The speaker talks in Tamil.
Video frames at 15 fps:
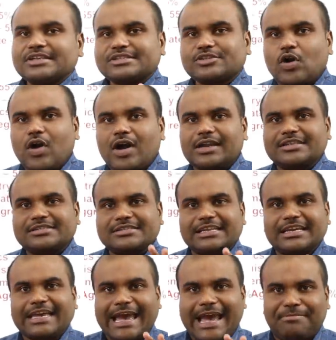
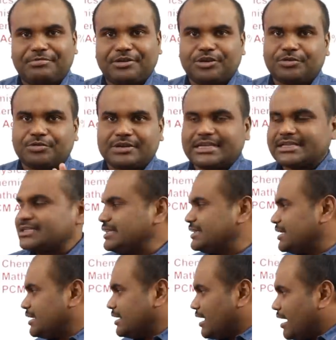ஸ்காலஸ்டிக் ஆப்டிடியூட் டெஸ்ட்
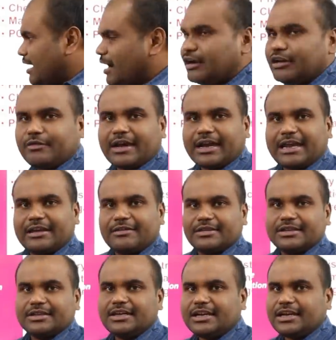இந்த நாலு வகையில்
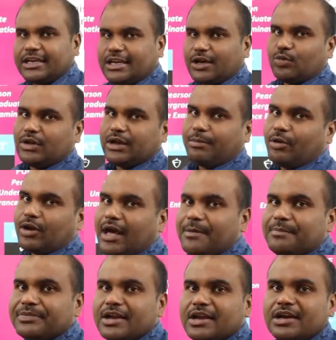வந்து நீங்கள் உள்ளே போகலாம்
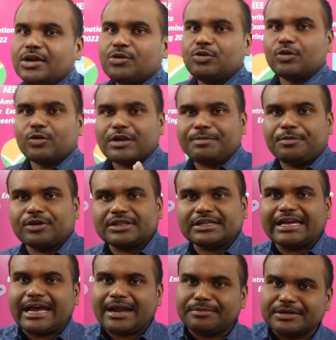உள்ளுக்குள்ளே
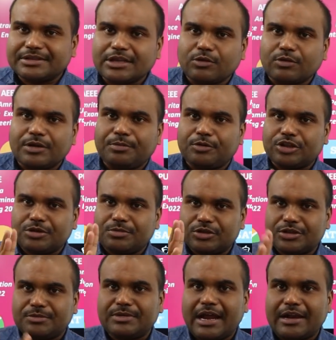போகிறதுக்கு அமிர்தாக்குள்ளே போகிறதுக்கு
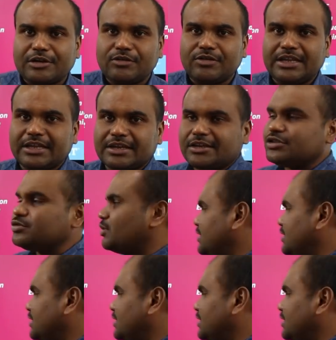மொத்தம் நான்கு வழி இருக்குது ஸோ